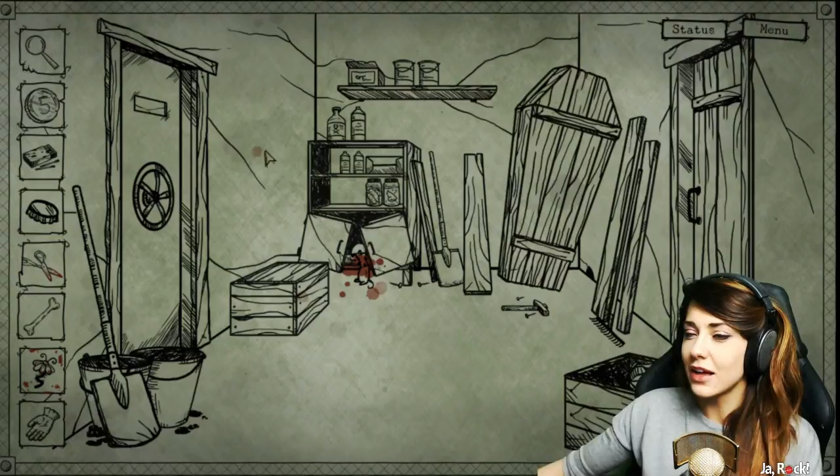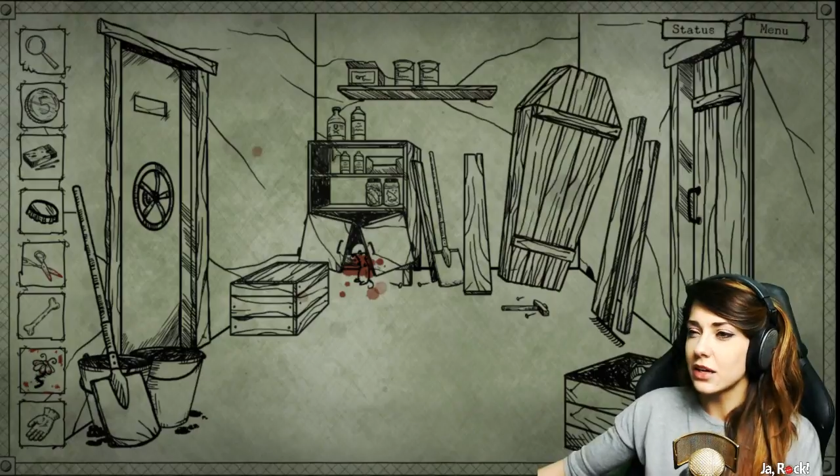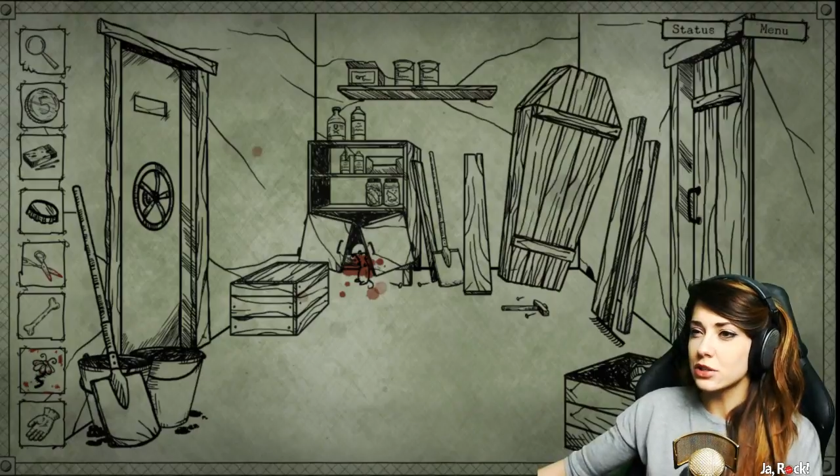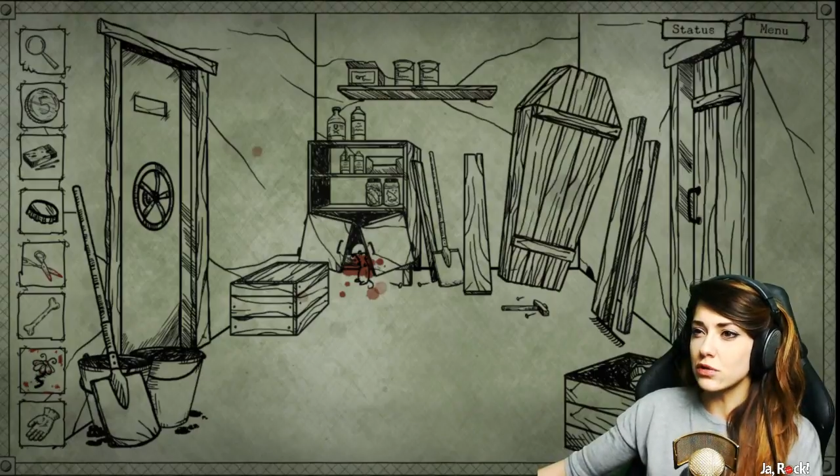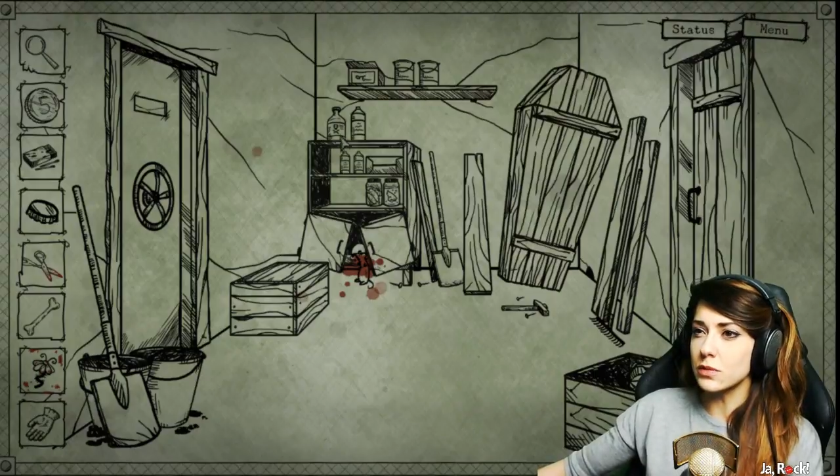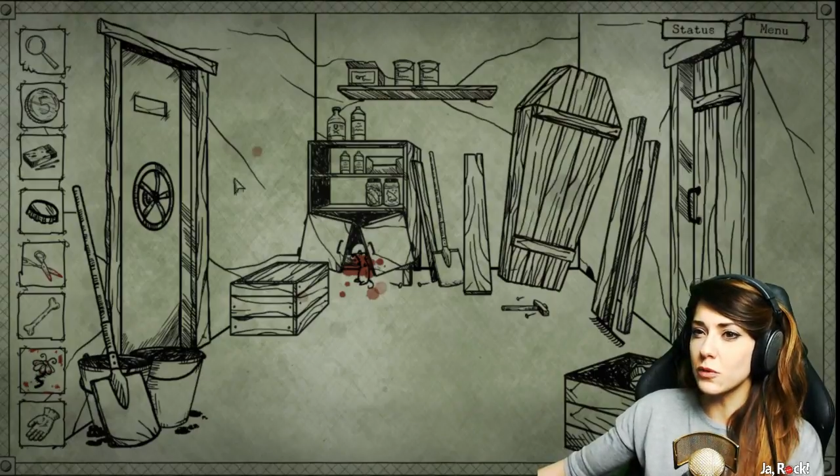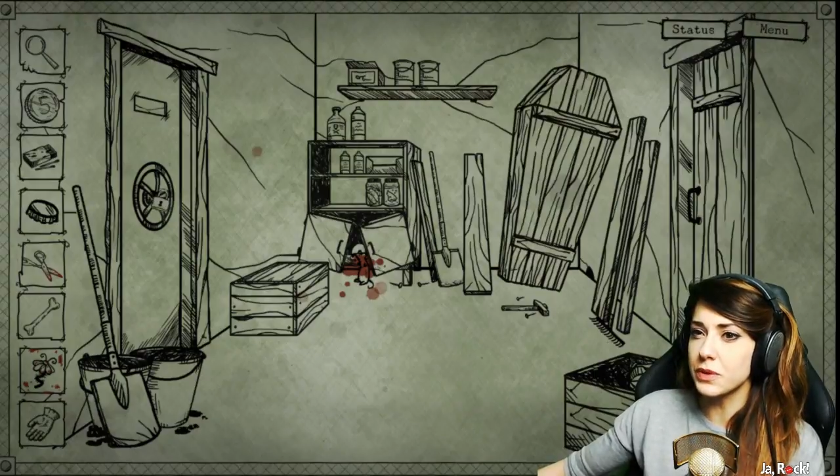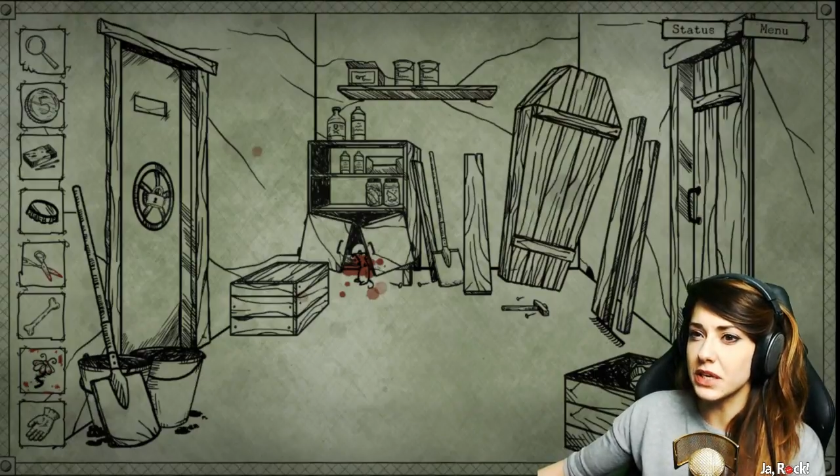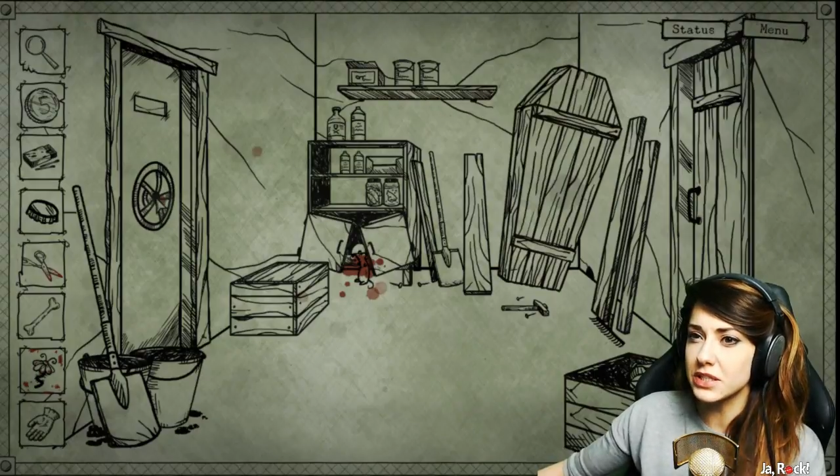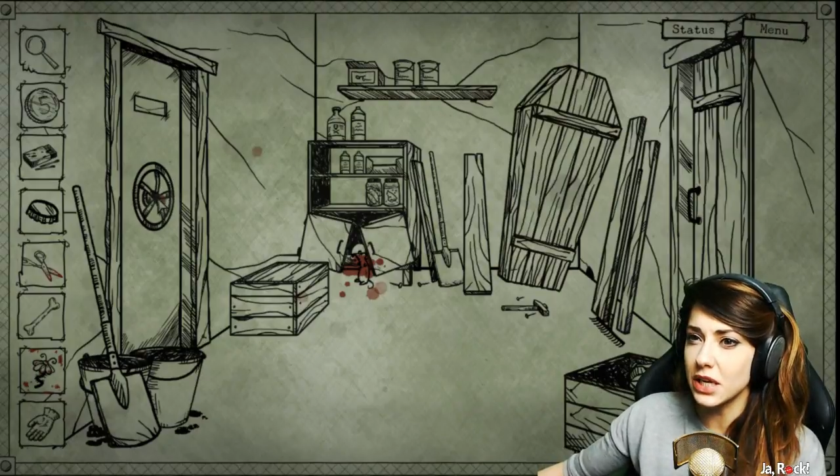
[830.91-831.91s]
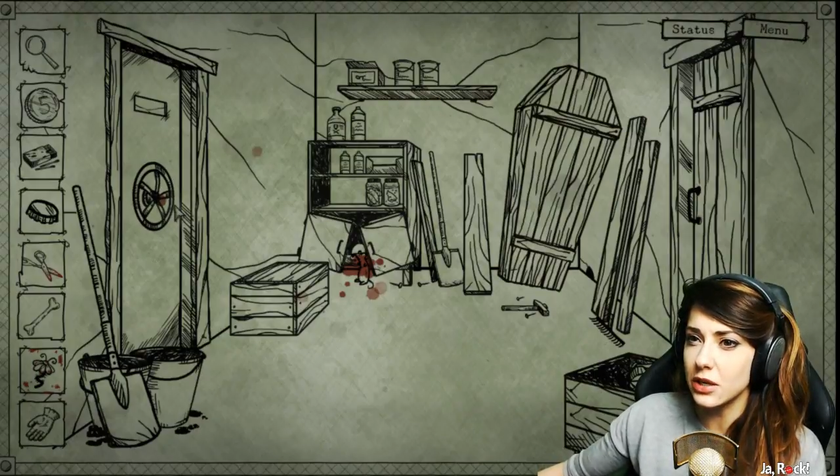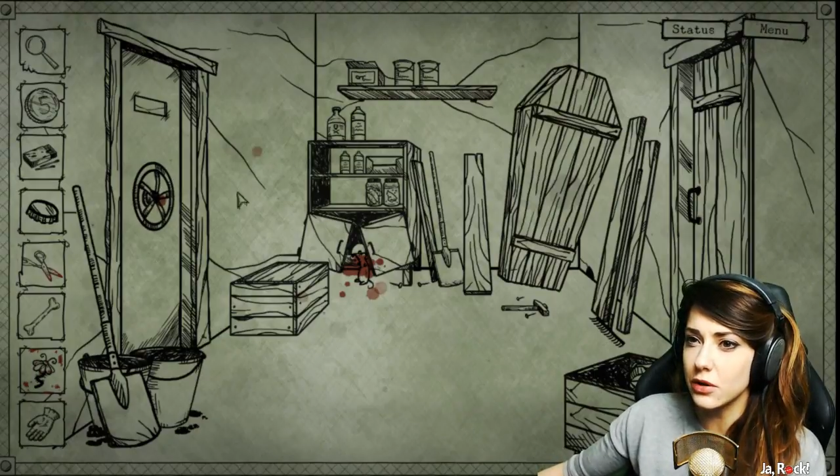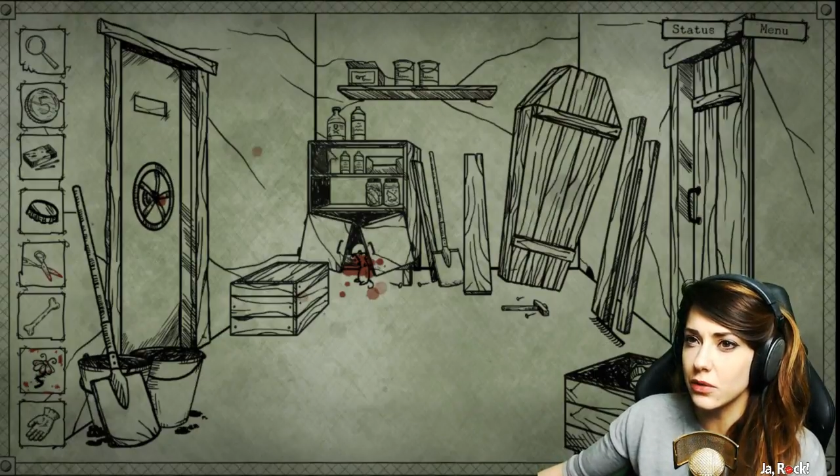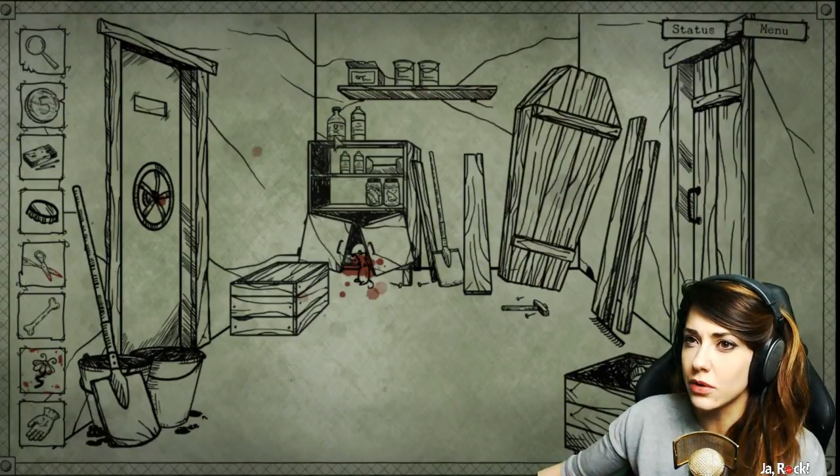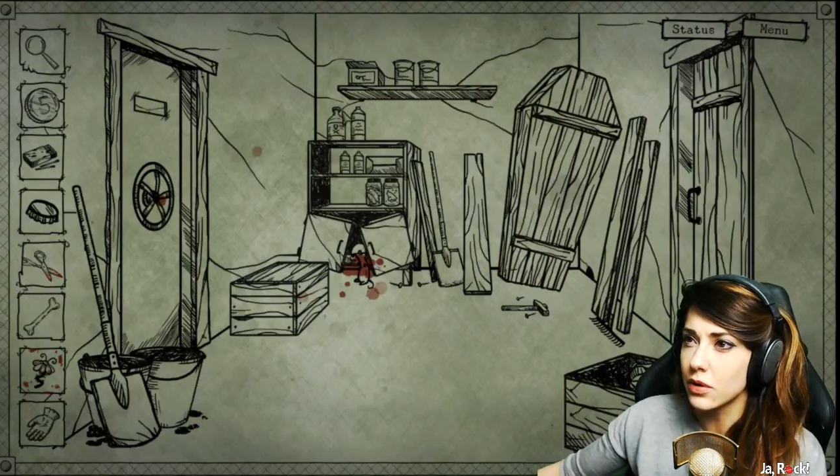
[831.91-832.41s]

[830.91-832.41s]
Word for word: Szczur mnie upierdzielił.